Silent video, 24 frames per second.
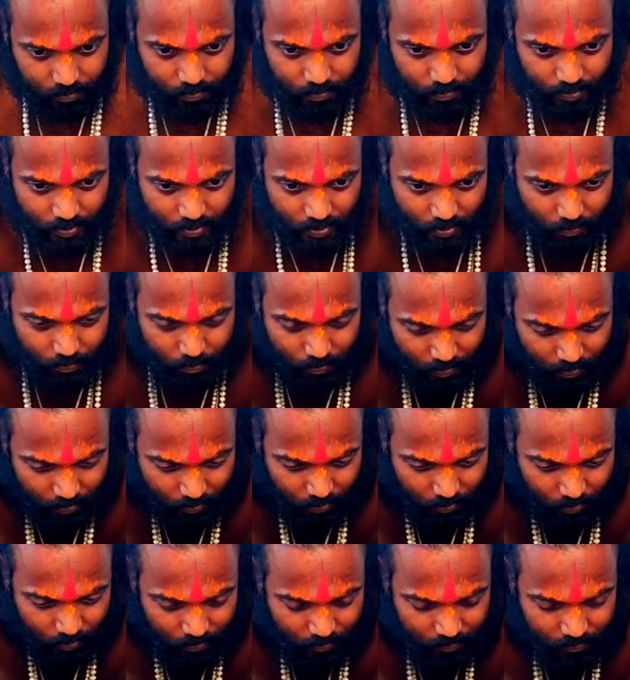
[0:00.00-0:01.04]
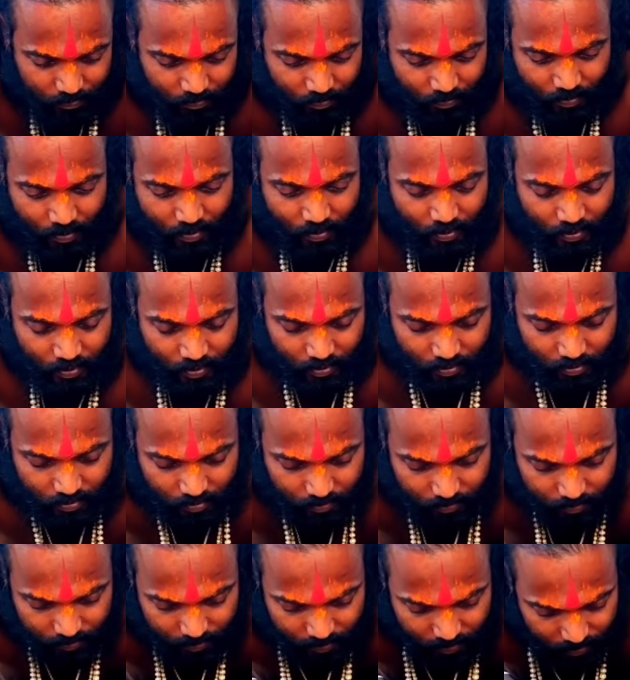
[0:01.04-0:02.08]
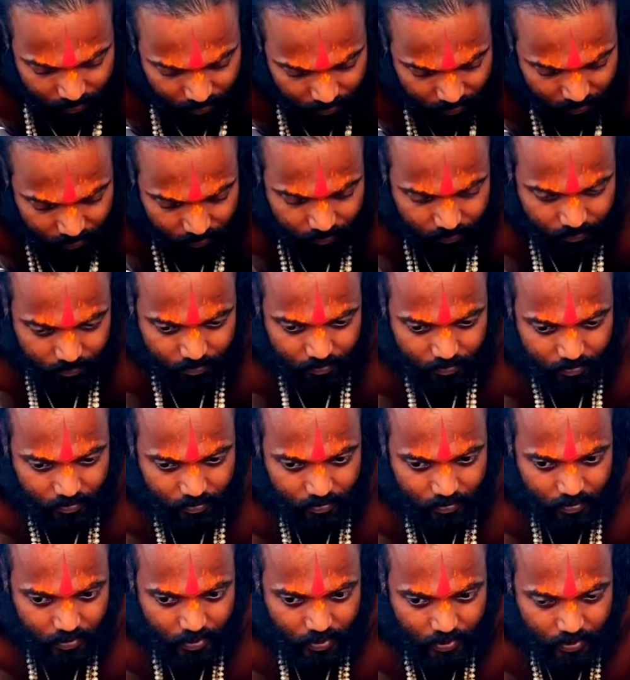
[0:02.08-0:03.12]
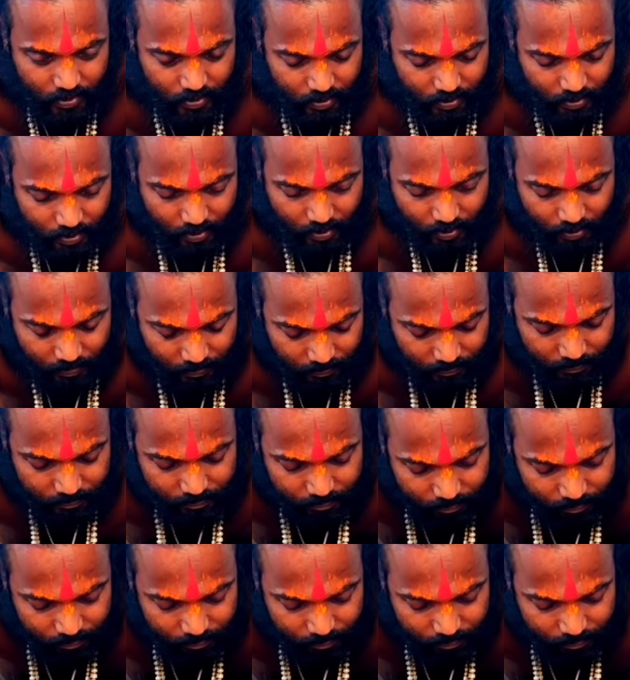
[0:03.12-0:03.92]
आप वीडियो के माध्यम से देख सकते हैं याद रहे घुटने ज़मीन